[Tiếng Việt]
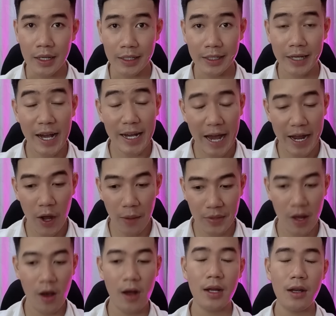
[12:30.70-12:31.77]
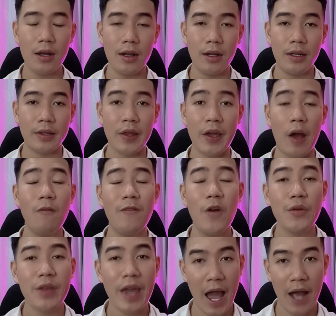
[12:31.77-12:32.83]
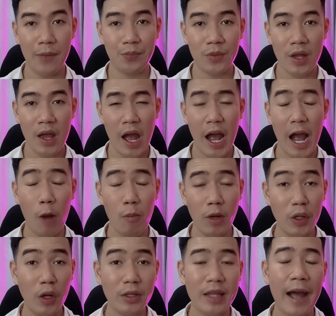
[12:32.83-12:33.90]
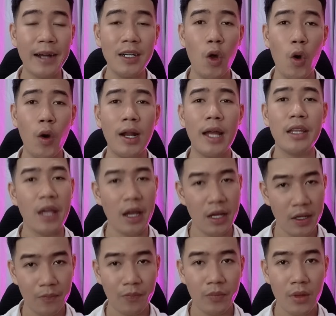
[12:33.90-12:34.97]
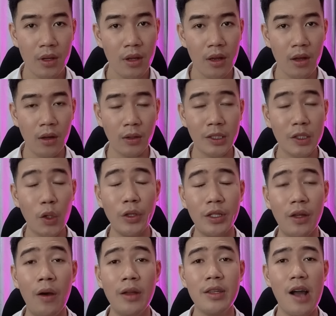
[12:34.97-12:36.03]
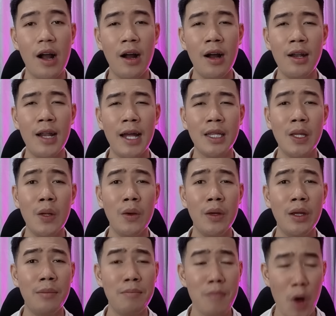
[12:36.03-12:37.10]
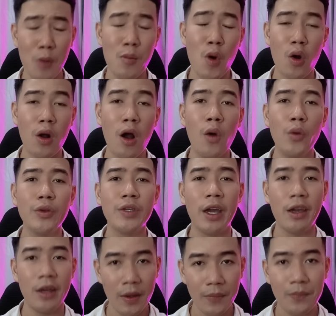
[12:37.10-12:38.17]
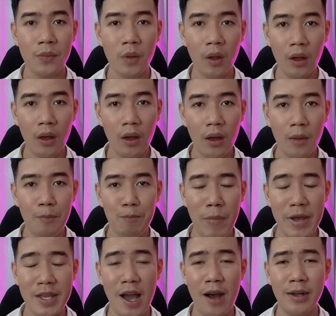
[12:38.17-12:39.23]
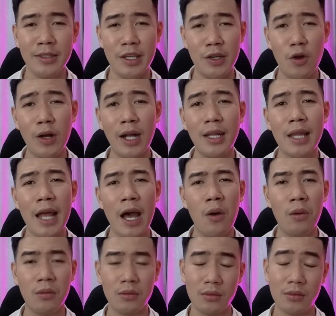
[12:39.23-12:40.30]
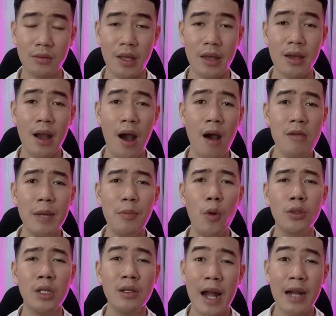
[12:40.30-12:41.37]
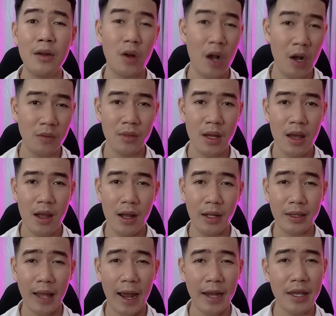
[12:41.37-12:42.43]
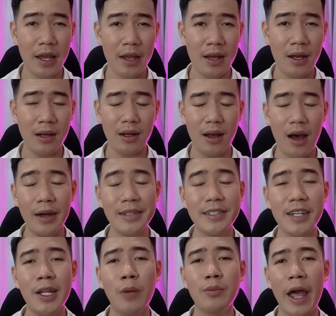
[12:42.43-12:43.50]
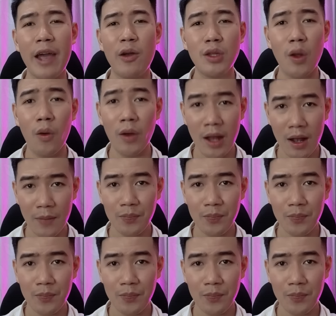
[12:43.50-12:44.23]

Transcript: cái ngày hôm đó đó thì ổng vô nhà ổng mới nói thẳng luôn đó là chị tôi thừa nhận là tôi bỏ bùa con của chị á bây giờ chị có cách nào chị gỡ cái bùa đó ra được không tại vì á ở trên ông thầy của tôi á